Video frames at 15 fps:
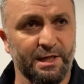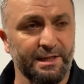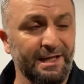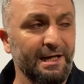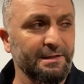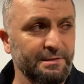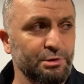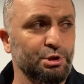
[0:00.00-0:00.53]
Я
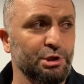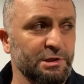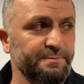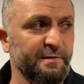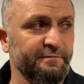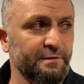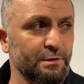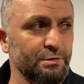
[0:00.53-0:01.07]
еще раз
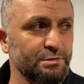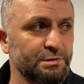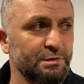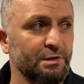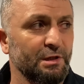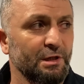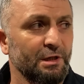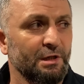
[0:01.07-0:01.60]
повторюсь,
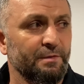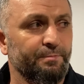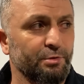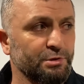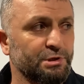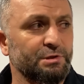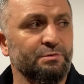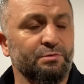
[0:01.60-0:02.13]

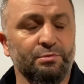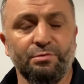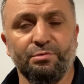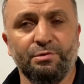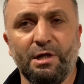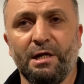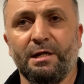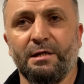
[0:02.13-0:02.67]
после
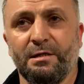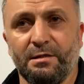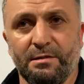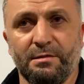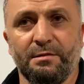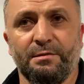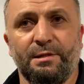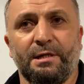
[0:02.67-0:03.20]

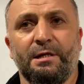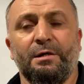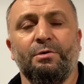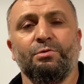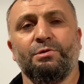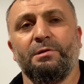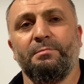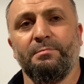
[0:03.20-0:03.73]
удара
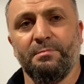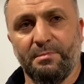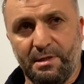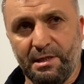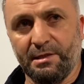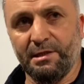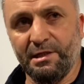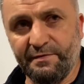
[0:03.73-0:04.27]
нокаутом
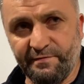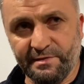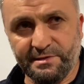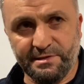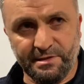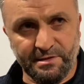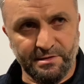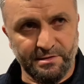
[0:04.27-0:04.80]
от
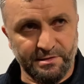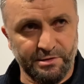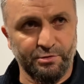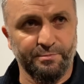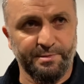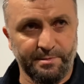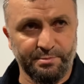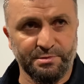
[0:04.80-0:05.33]
Эдвардса, где он
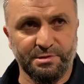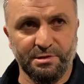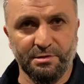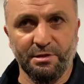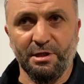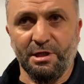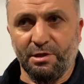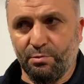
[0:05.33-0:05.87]
пропустил,
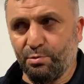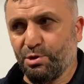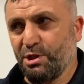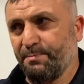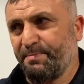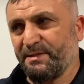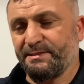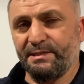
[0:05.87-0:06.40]
уже
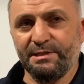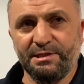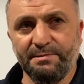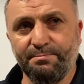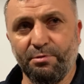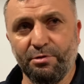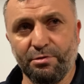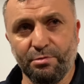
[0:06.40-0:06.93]
последний
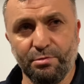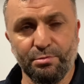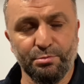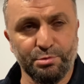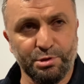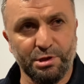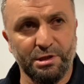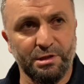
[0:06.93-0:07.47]
бой, он
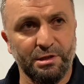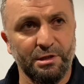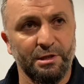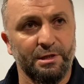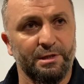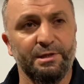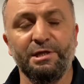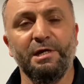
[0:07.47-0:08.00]
уже
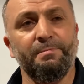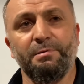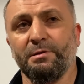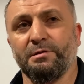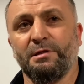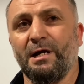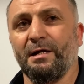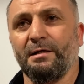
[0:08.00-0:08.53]
не был
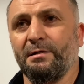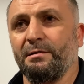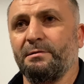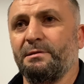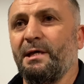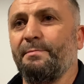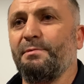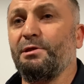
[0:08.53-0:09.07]
так
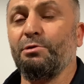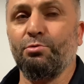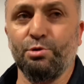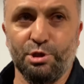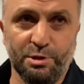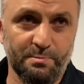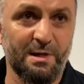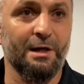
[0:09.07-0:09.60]

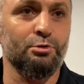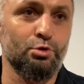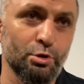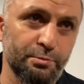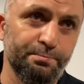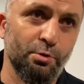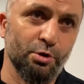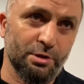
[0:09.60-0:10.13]
доминирующим, как тот
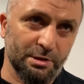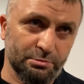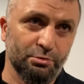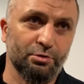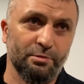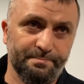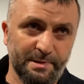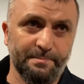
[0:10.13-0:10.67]
бой,
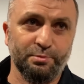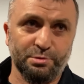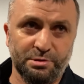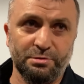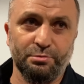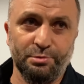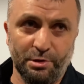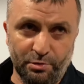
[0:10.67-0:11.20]
который он
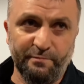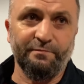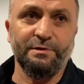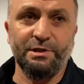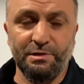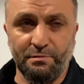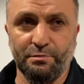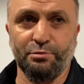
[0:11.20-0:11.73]
пропустил удар. Он
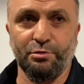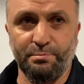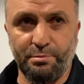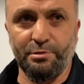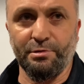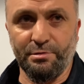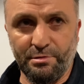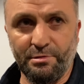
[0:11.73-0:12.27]
выиграл тот
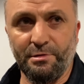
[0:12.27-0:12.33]
бой.